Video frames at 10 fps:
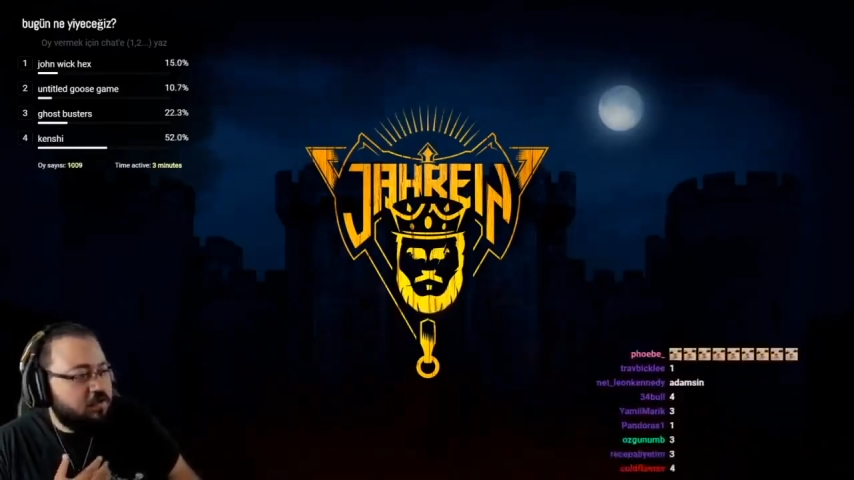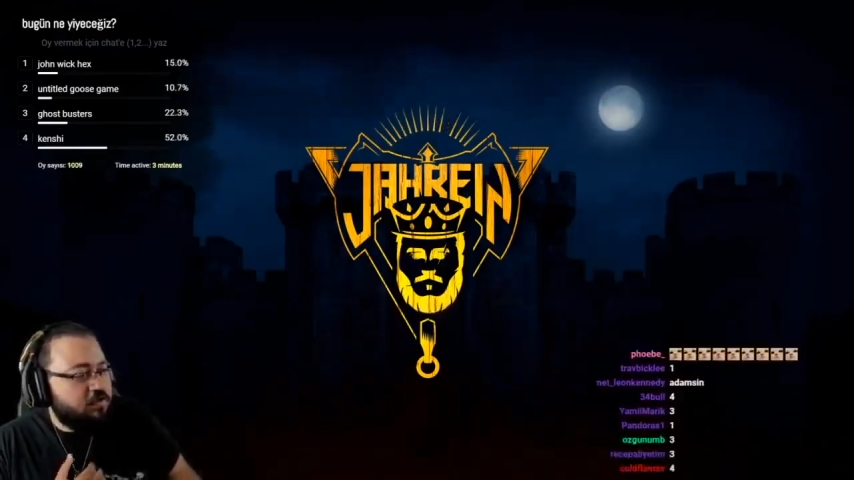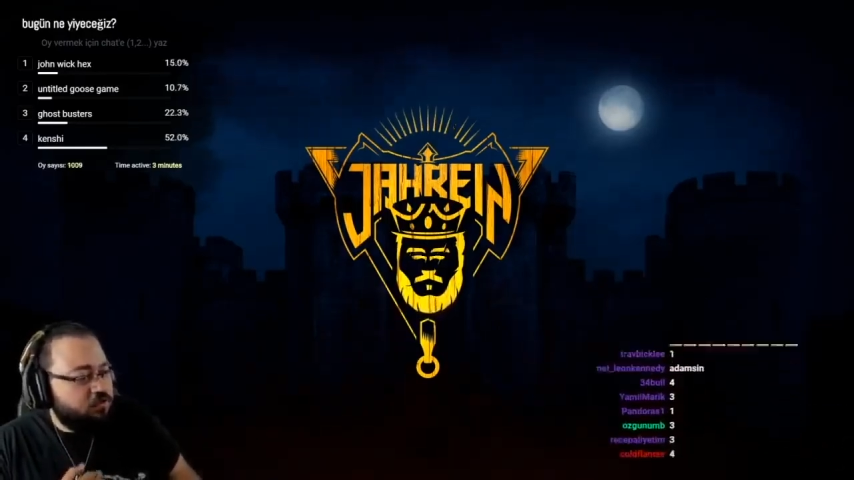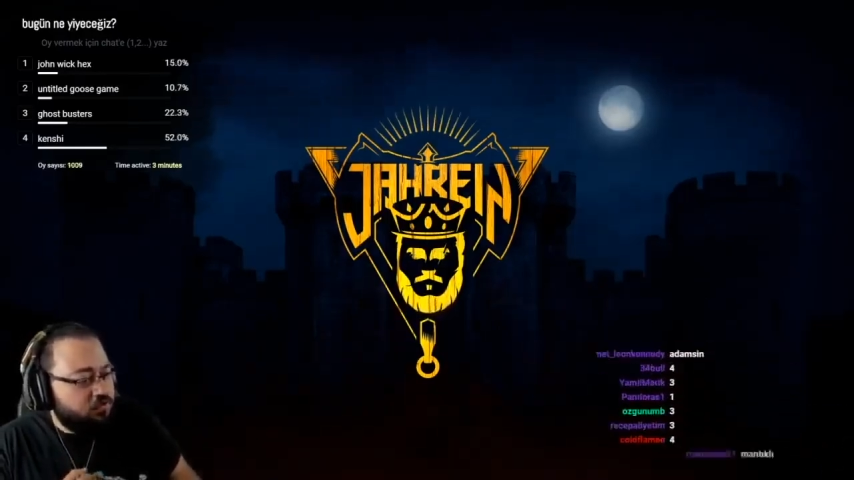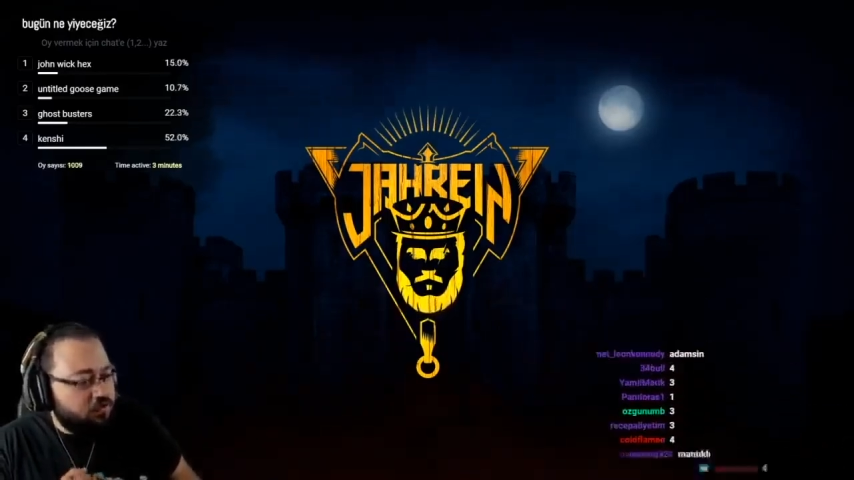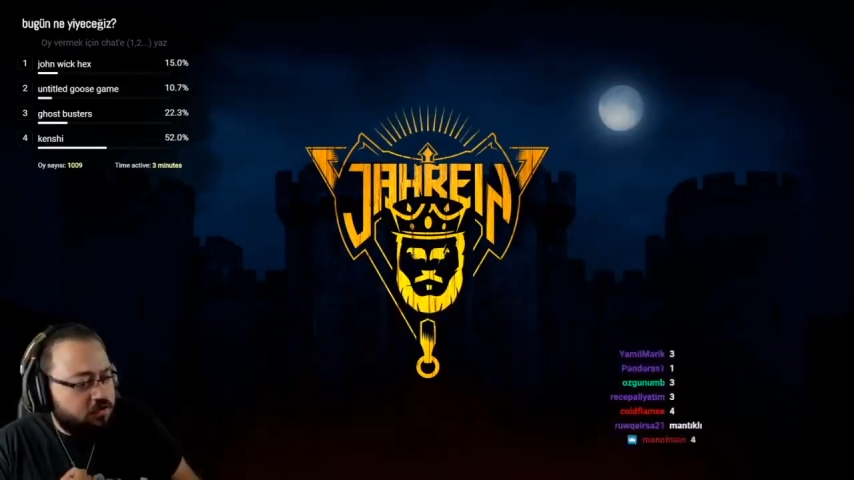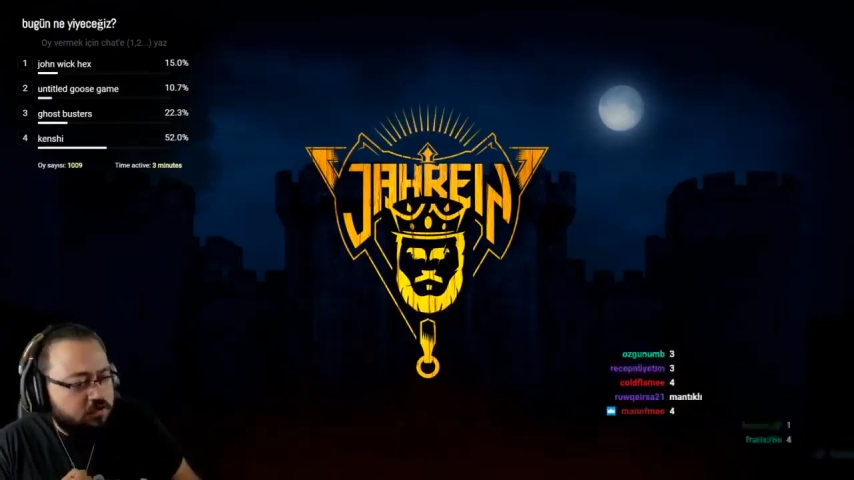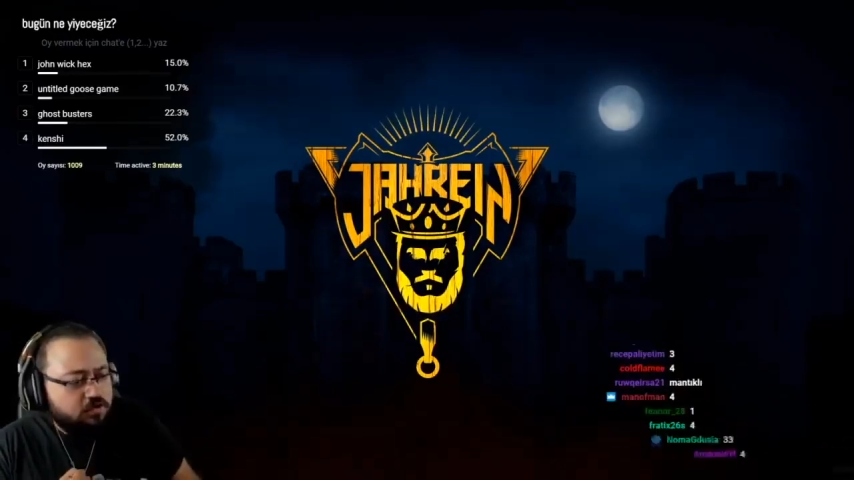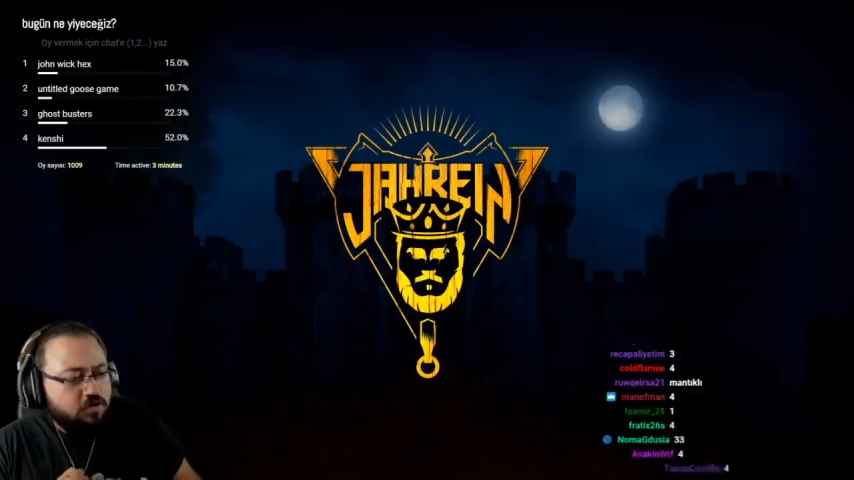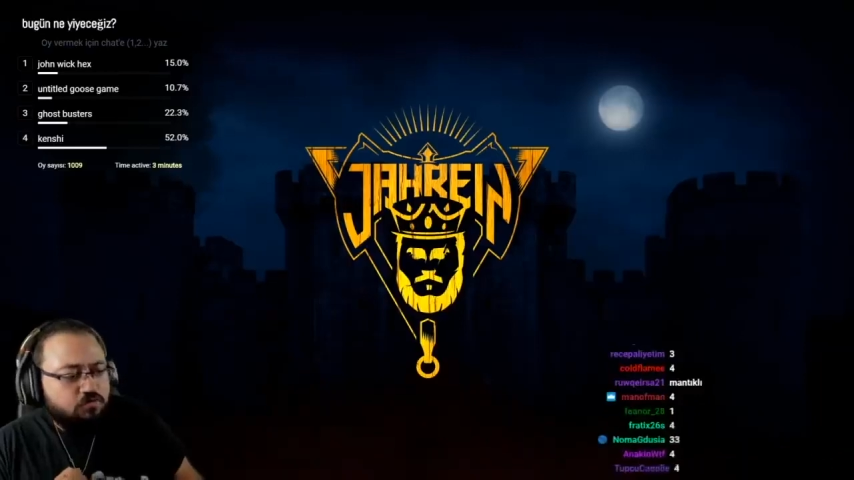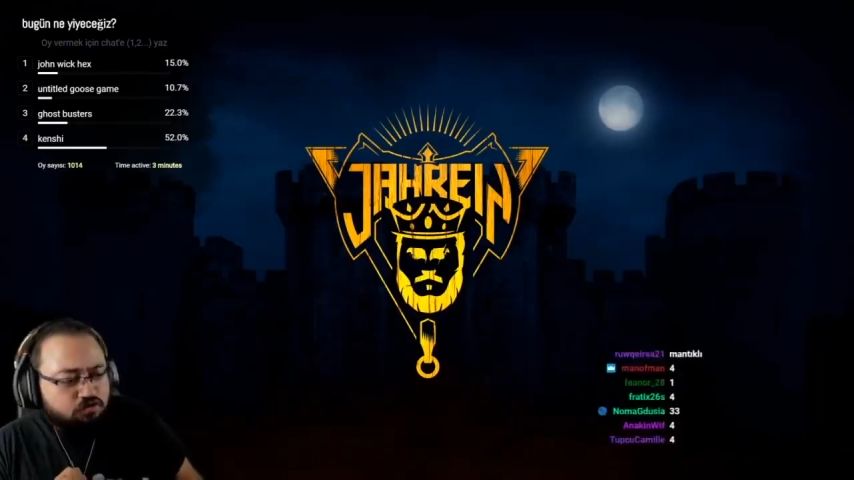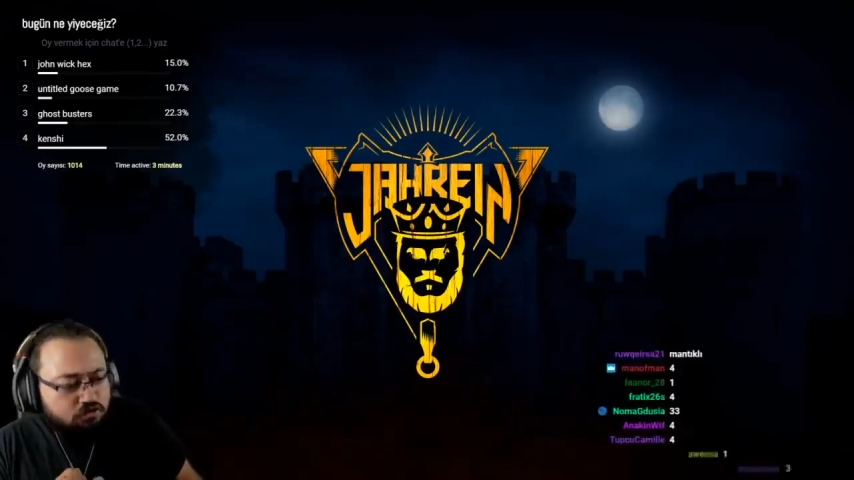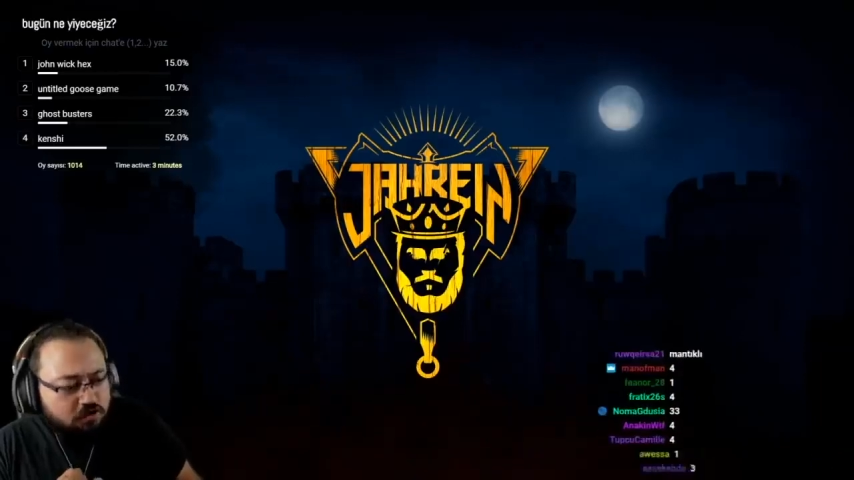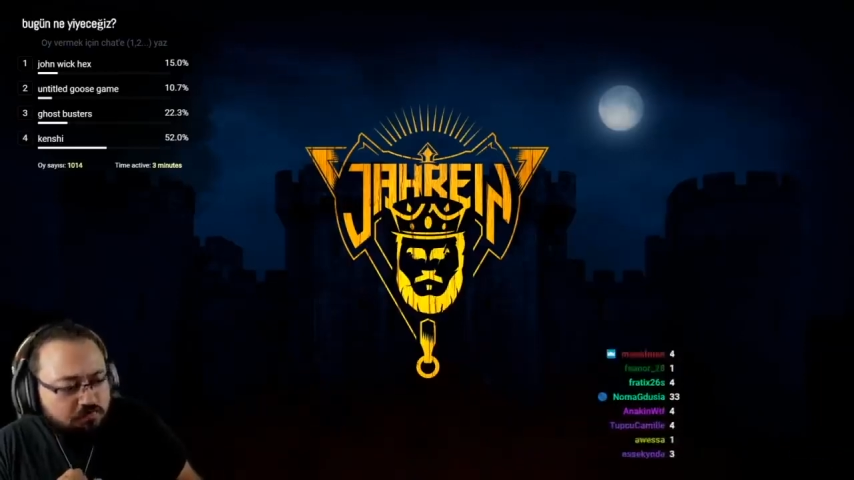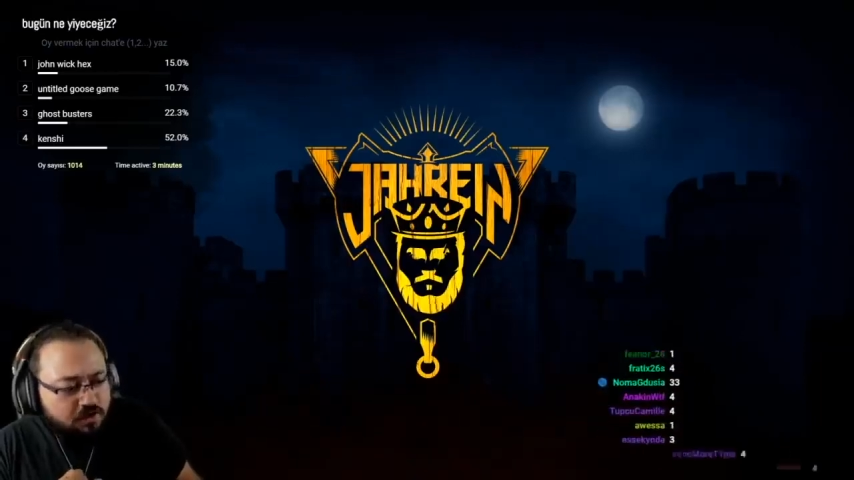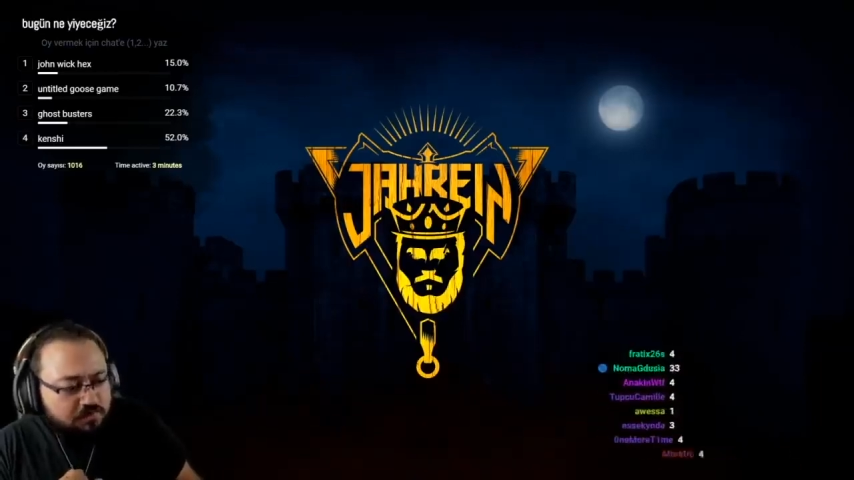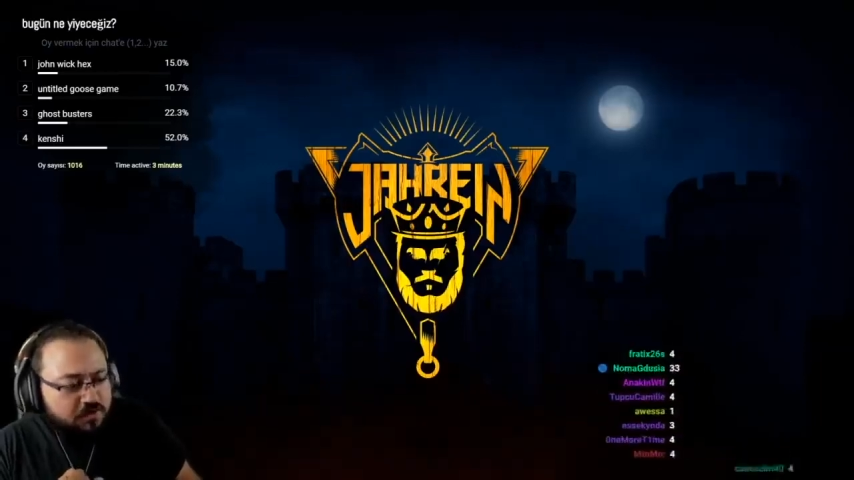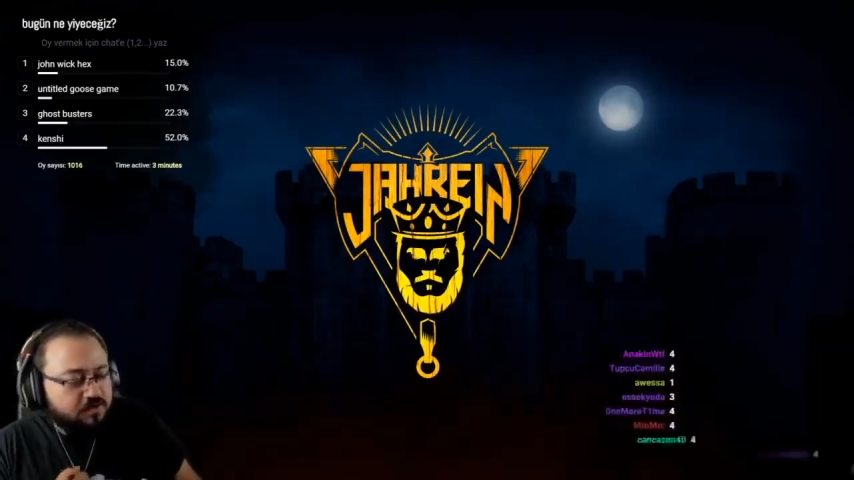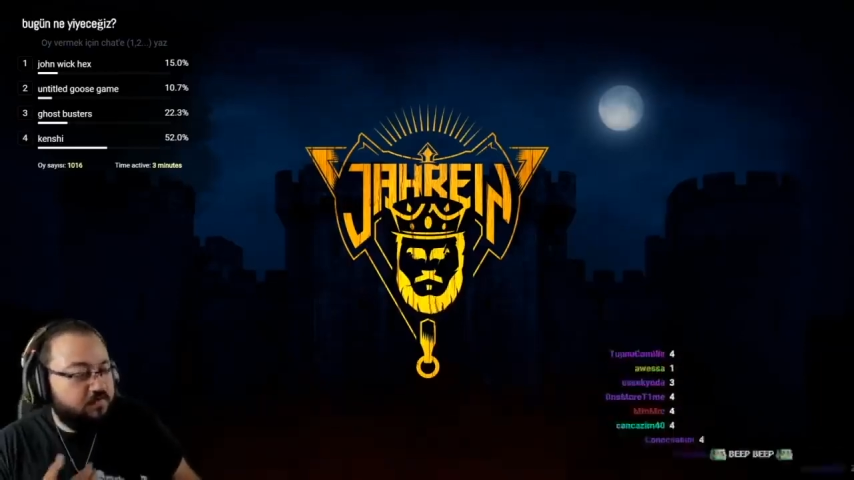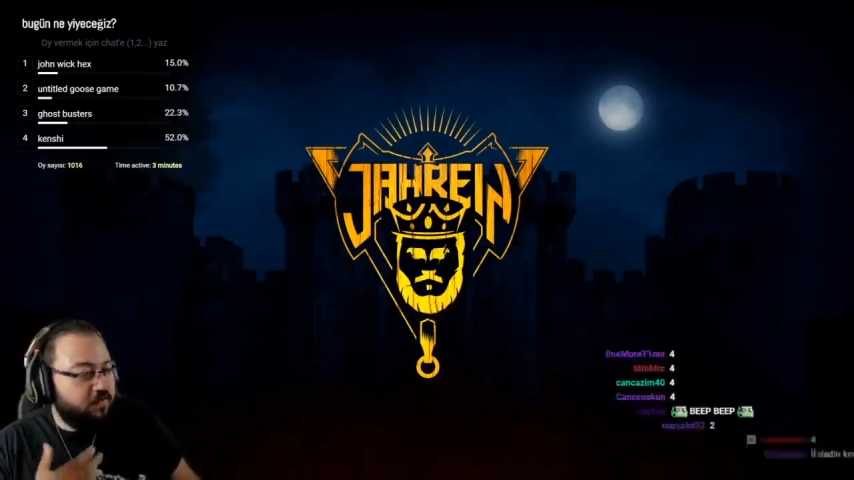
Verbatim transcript: hadi lan vur lan Mehmetçik